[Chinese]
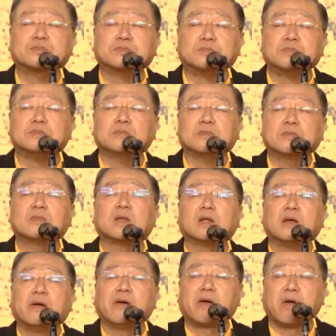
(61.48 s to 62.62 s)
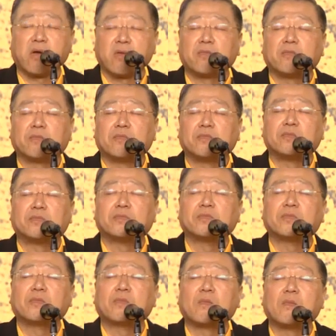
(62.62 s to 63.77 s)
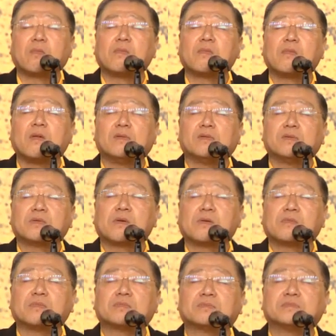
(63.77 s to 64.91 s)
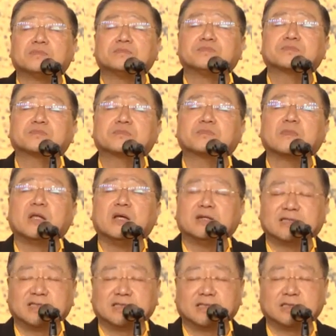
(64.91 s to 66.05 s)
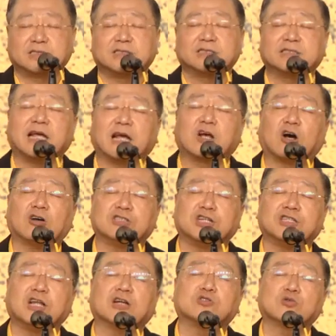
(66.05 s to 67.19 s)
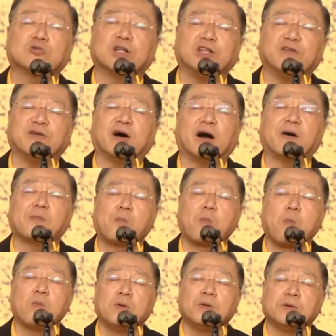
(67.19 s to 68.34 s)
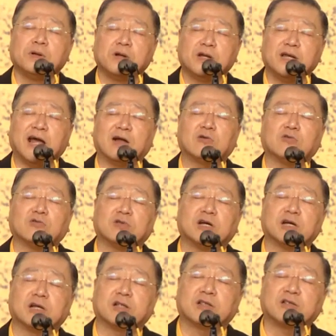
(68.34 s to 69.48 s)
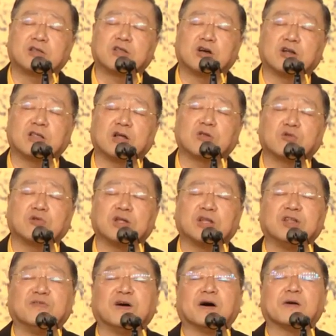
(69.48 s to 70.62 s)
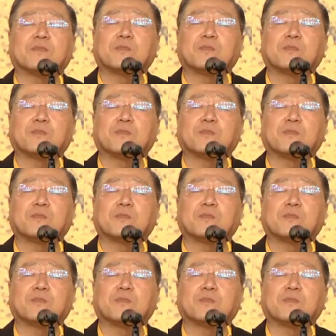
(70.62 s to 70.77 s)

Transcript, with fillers: 房还有一个肿块哦，之前是5公分的。在靠近当中的地方，两乳的。 靠当中的地方，